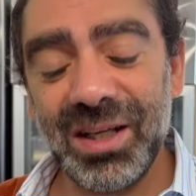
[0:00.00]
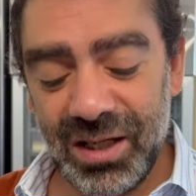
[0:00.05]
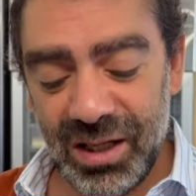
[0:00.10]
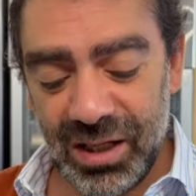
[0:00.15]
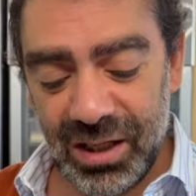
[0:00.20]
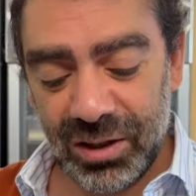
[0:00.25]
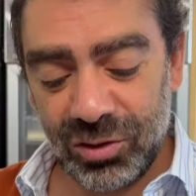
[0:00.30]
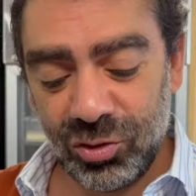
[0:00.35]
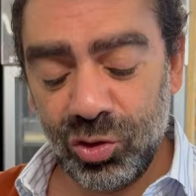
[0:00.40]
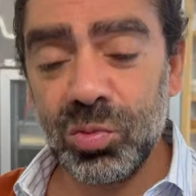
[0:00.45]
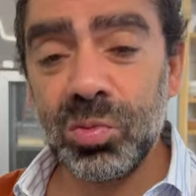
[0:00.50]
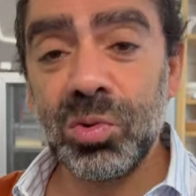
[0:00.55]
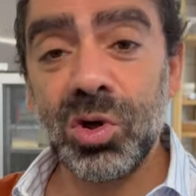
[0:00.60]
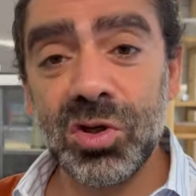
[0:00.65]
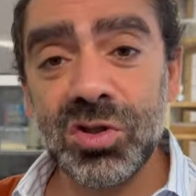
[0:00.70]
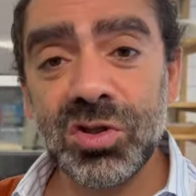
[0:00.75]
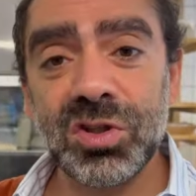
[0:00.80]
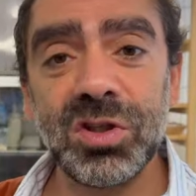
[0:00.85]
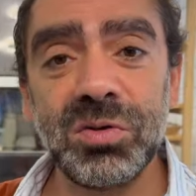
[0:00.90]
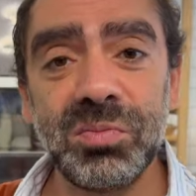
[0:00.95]
آه، توم
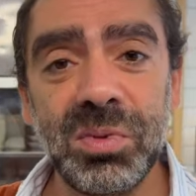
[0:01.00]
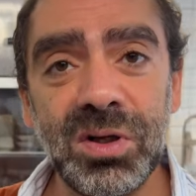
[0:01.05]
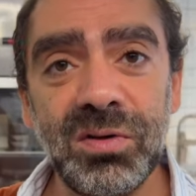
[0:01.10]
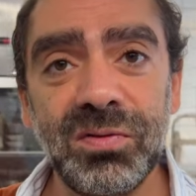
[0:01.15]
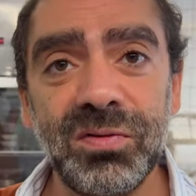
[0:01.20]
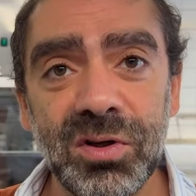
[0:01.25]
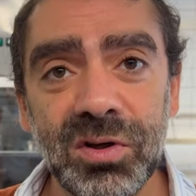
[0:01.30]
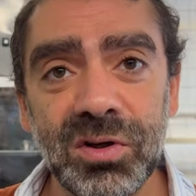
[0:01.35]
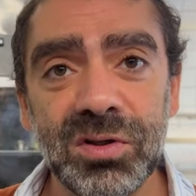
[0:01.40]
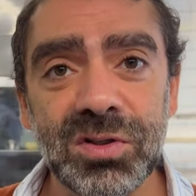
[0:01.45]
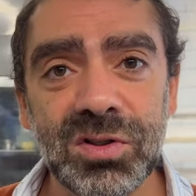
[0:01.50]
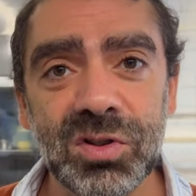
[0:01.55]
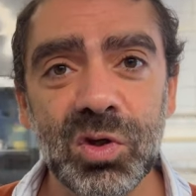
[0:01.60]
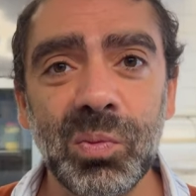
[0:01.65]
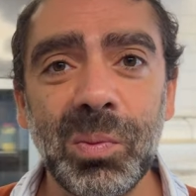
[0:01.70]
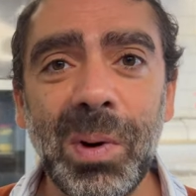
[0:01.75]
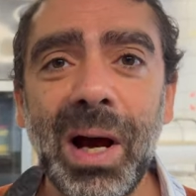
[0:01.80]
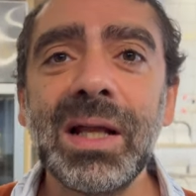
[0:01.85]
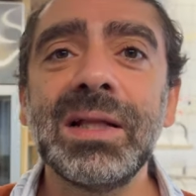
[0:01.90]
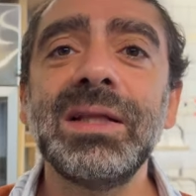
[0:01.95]
روستد بالفرن سو
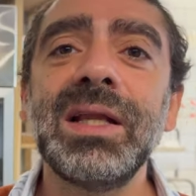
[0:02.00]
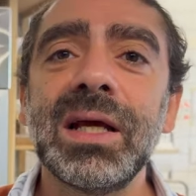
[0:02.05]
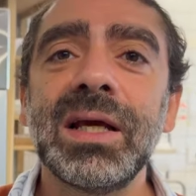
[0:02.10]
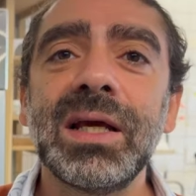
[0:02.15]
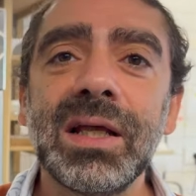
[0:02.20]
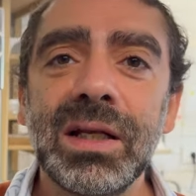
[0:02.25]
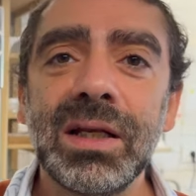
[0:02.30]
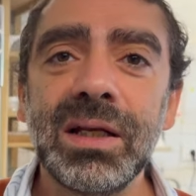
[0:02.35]
ما عندك